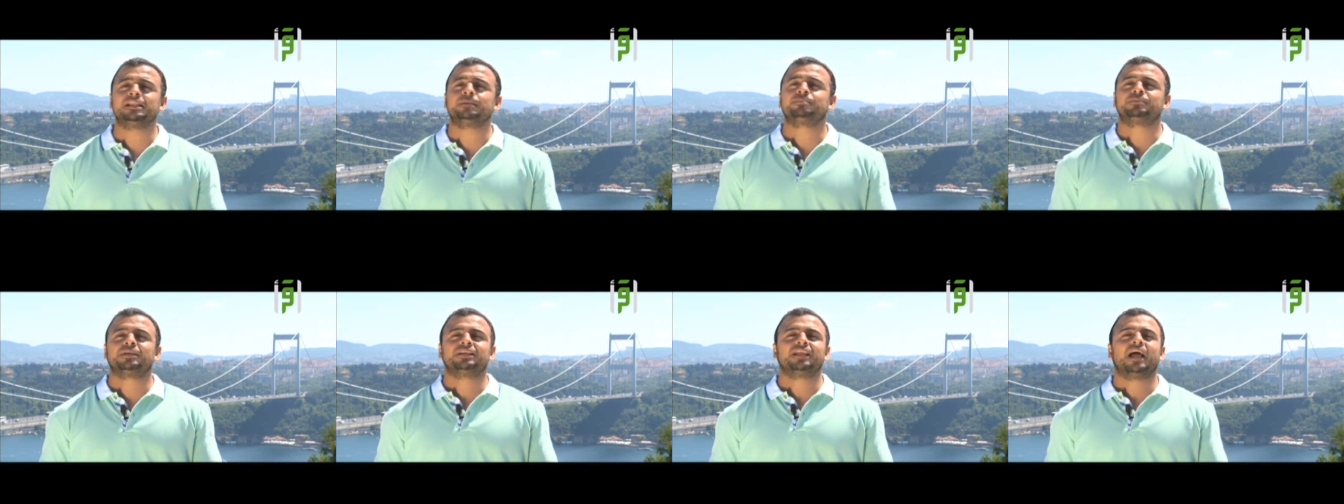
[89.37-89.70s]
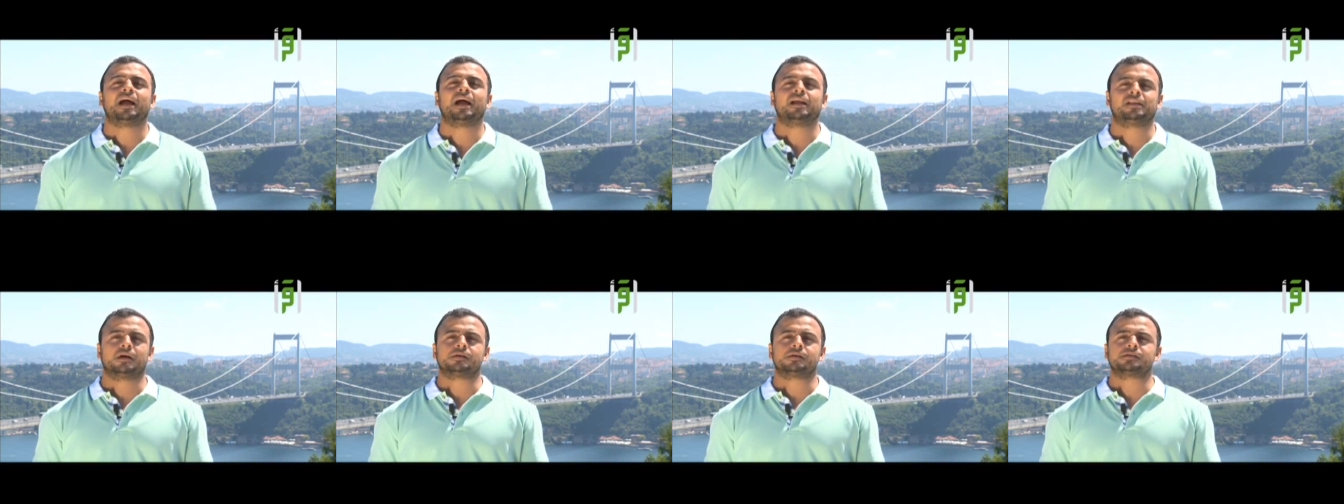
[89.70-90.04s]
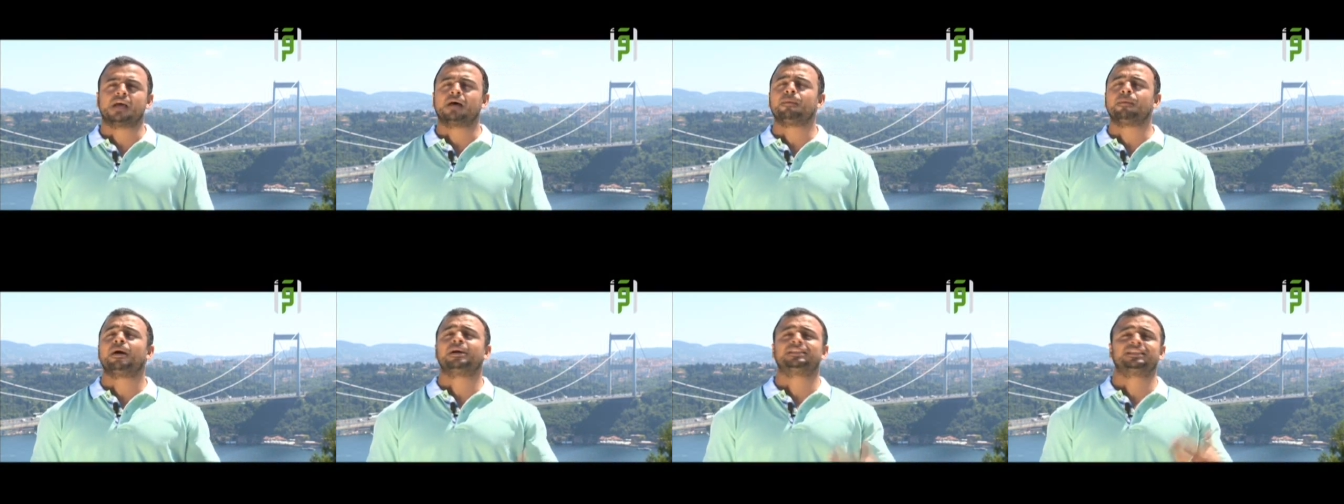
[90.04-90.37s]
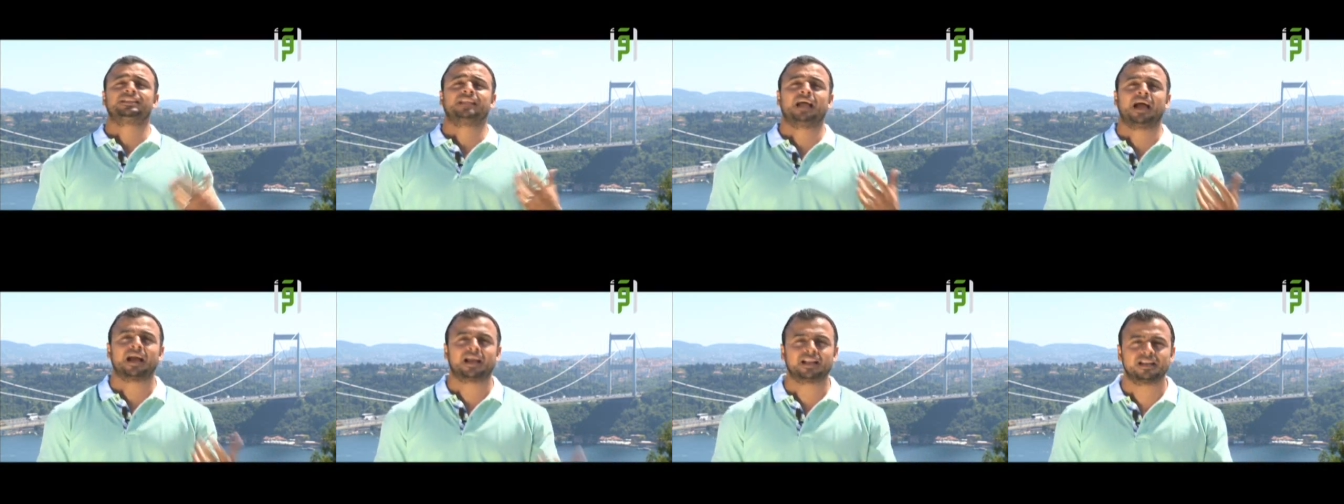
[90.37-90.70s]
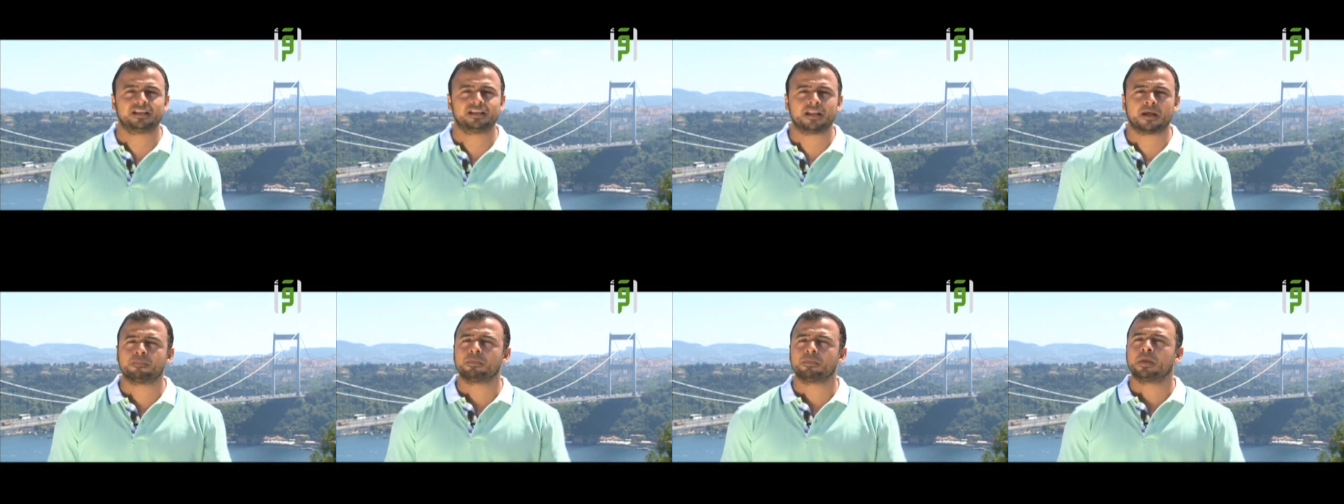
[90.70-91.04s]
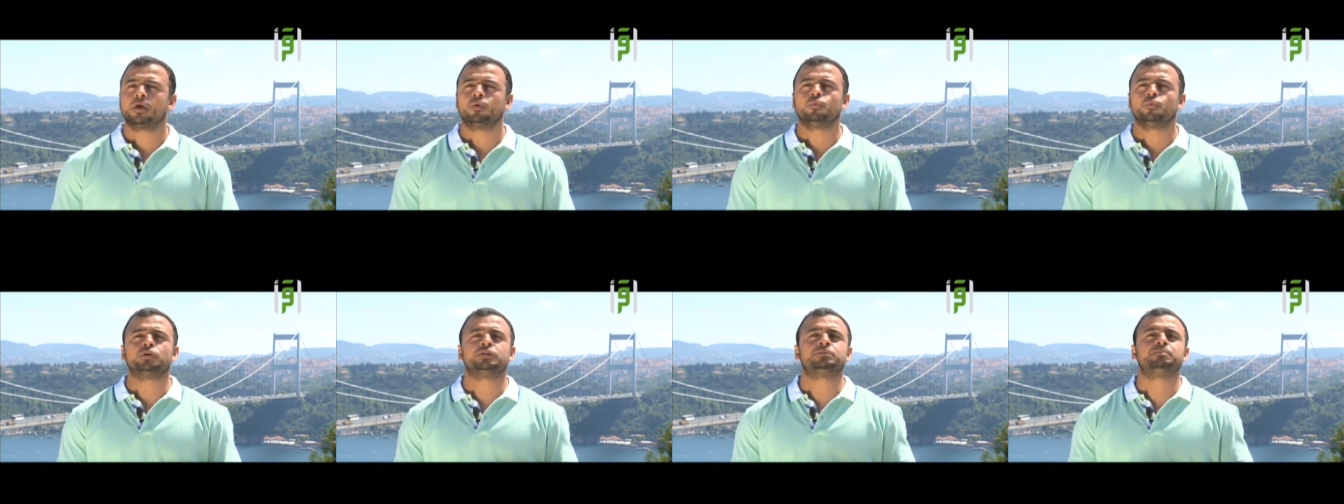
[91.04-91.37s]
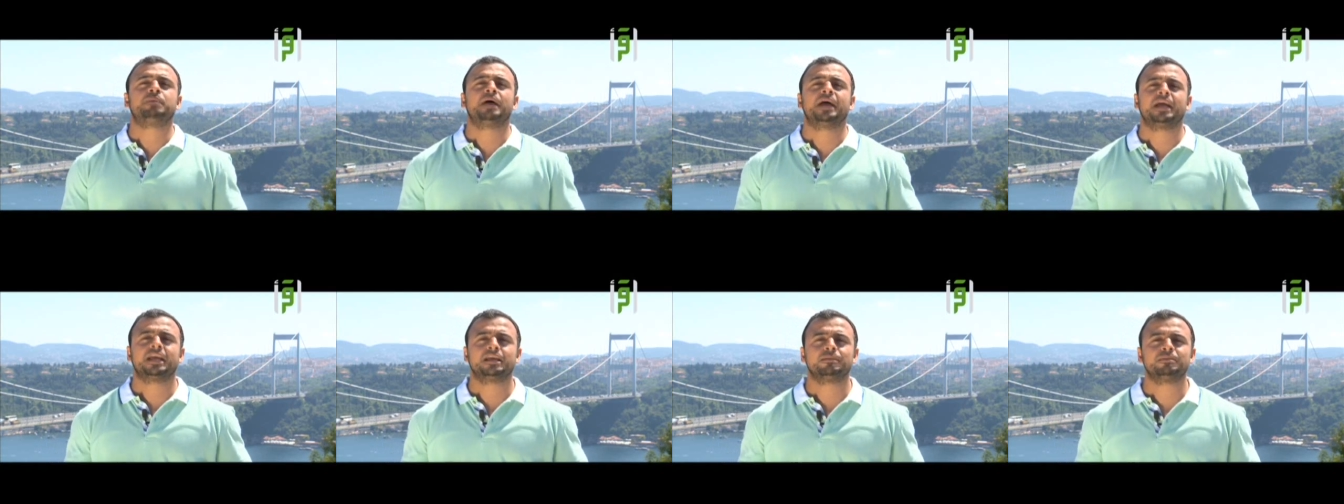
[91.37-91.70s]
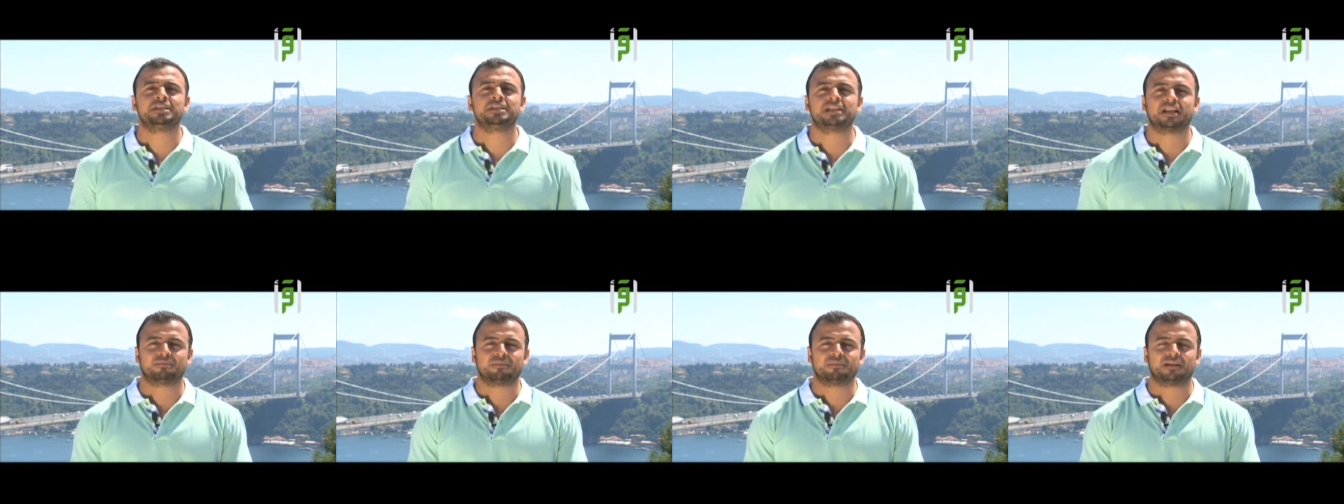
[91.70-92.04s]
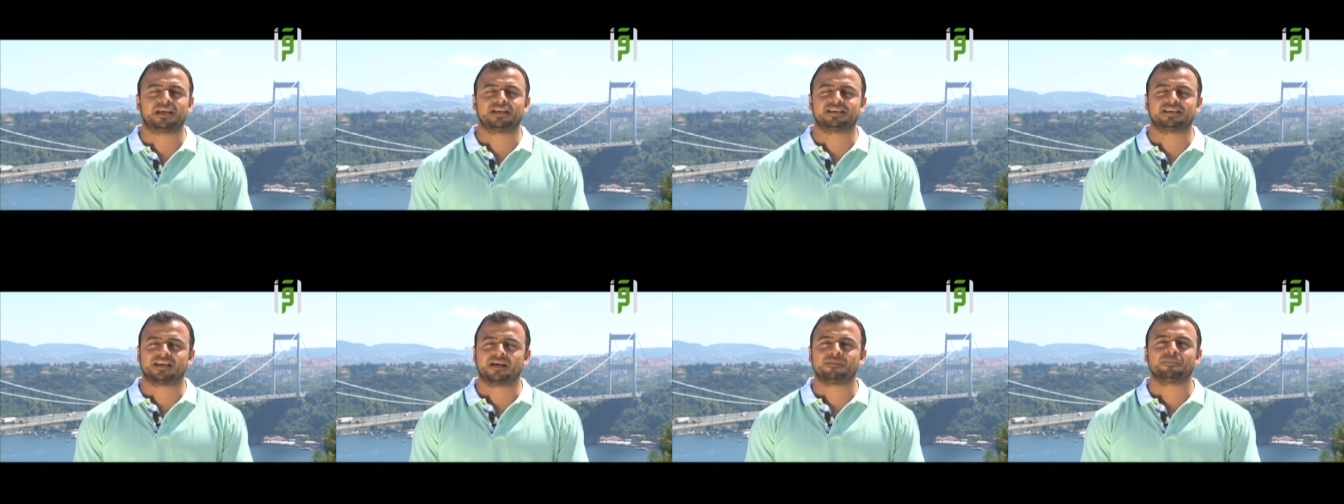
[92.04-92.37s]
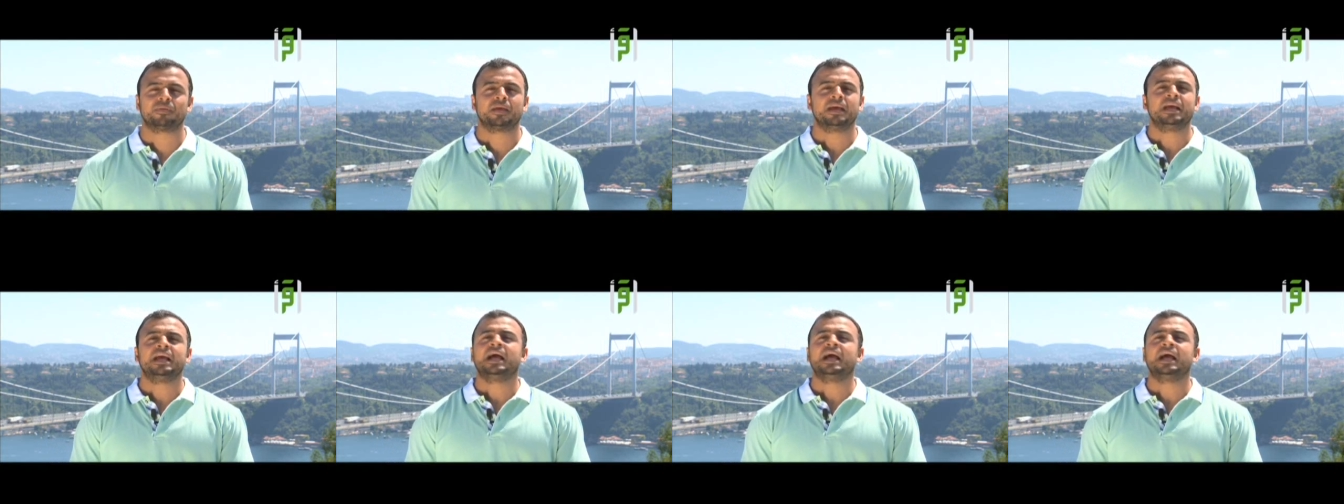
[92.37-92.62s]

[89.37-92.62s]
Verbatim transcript: دي بتضحك لاصحابها تضحك لنا وتباهي بينا الملائكه